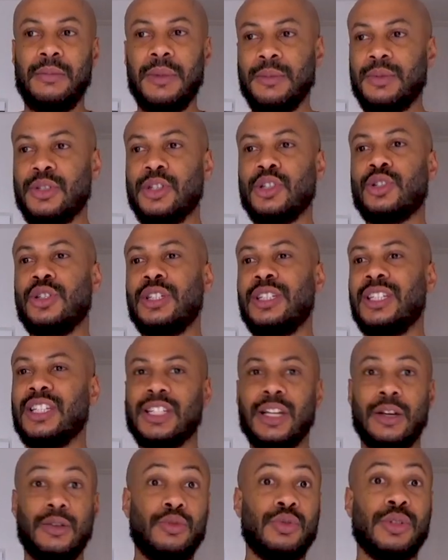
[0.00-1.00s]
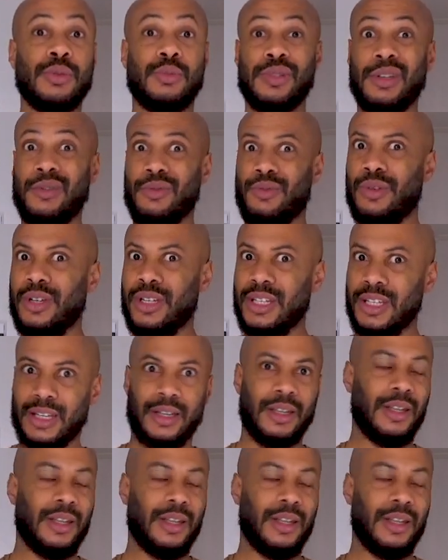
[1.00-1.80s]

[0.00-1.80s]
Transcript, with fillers: même si je l'ai déjà lu, c'est pour ça qu'il faut le lire.